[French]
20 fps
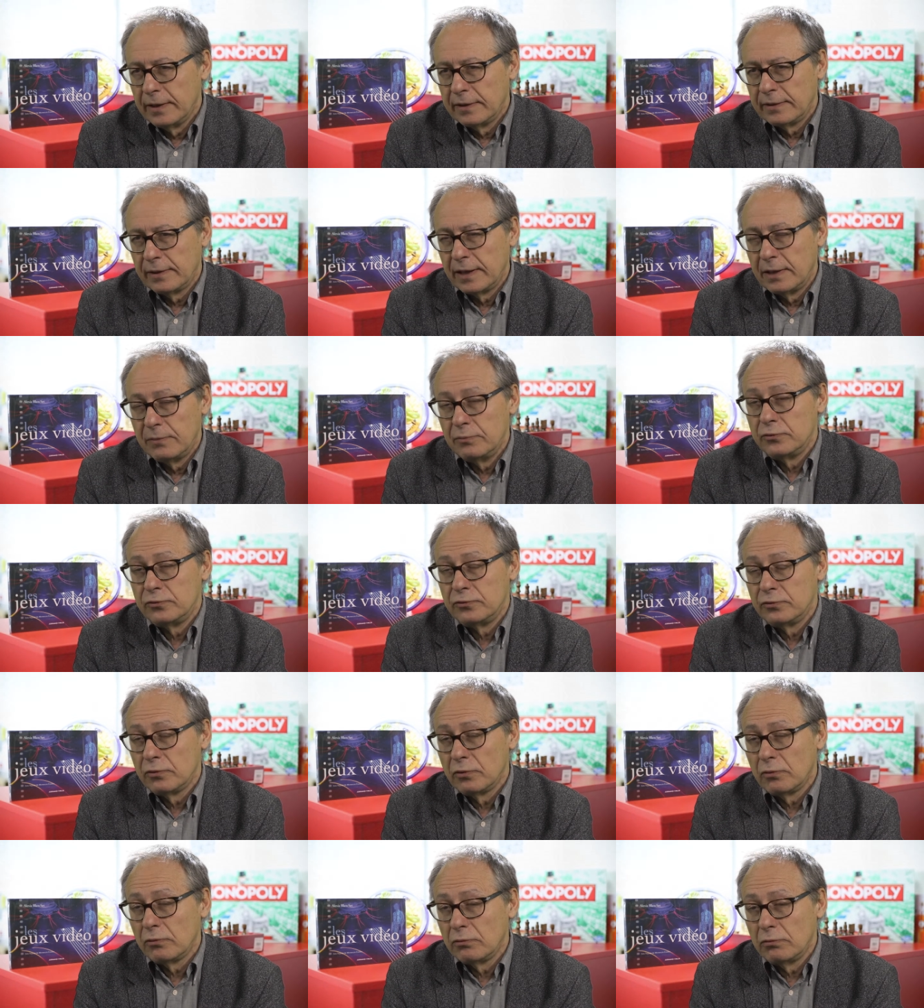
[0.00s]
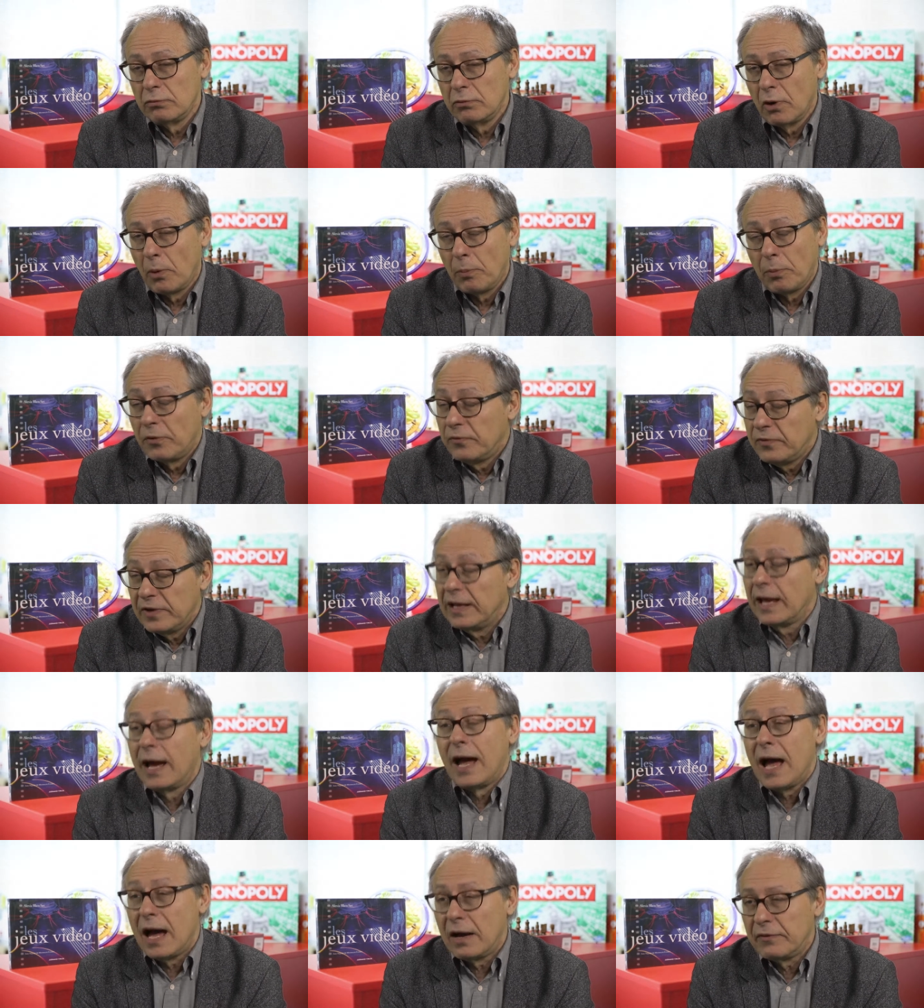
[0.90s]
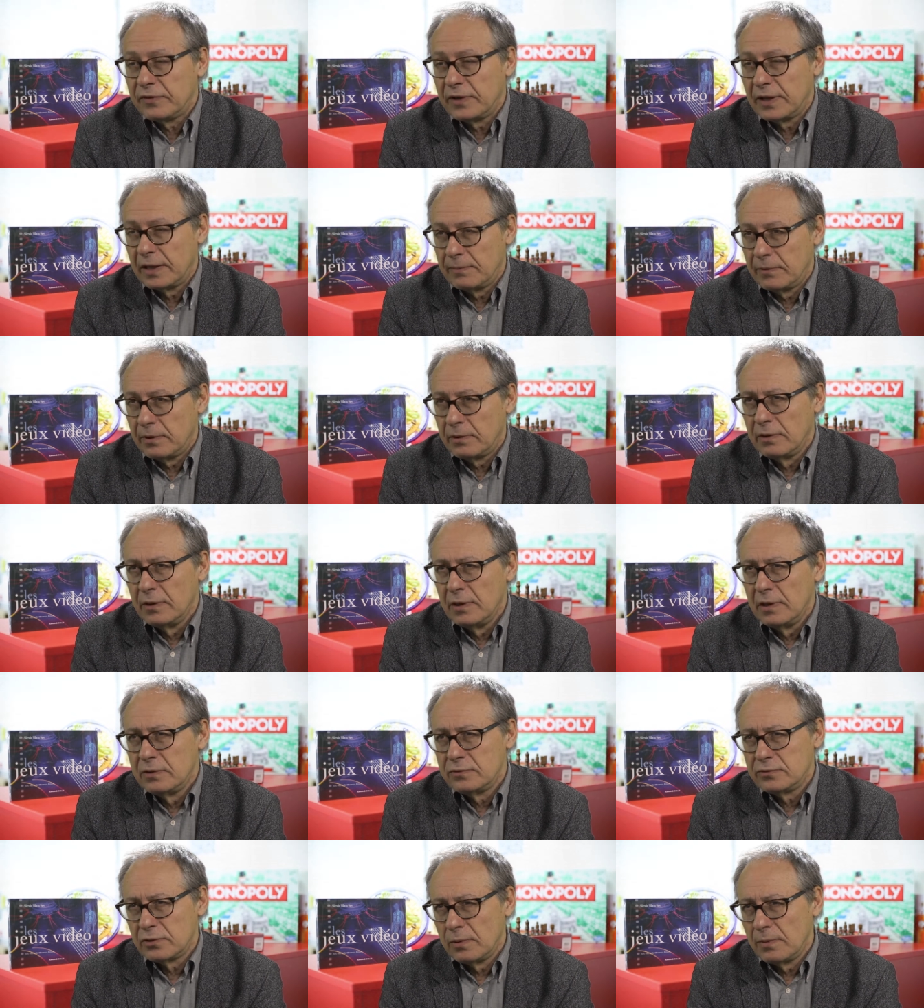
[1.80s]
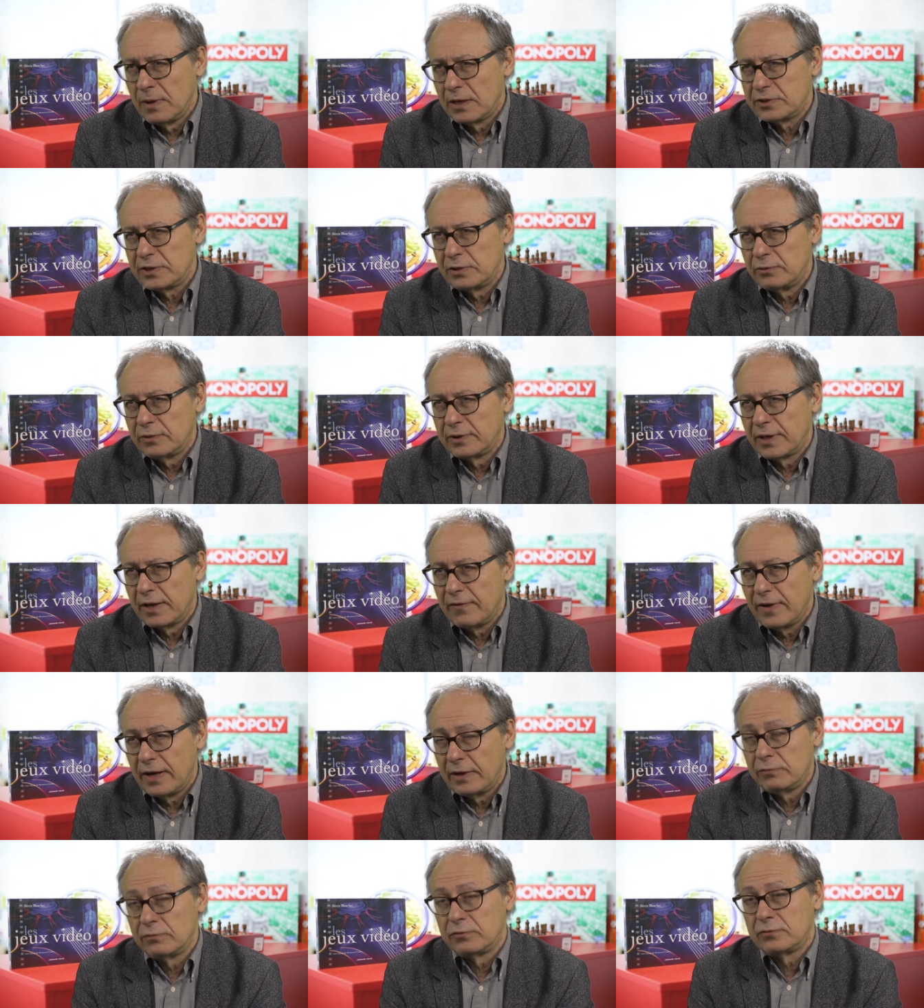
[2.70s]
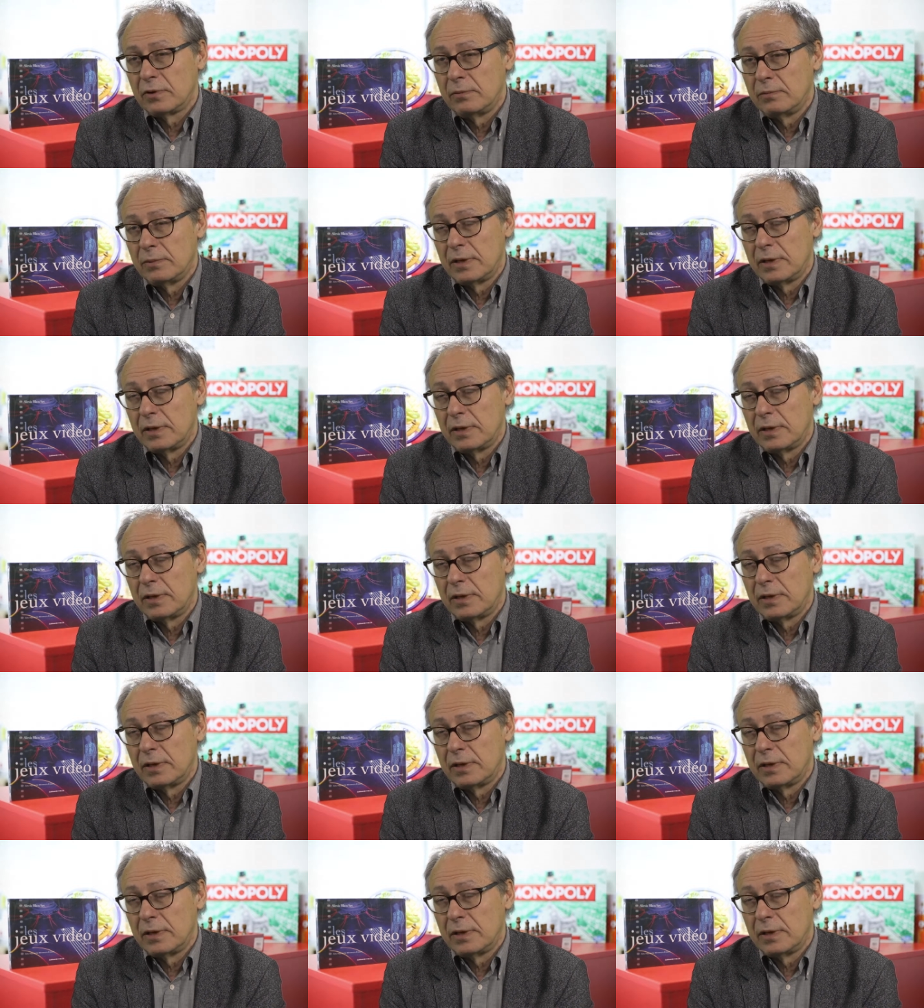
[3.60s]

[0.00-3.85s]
dans la mesure où leur profil est rare finalement sur le marché du travail. Nous sommes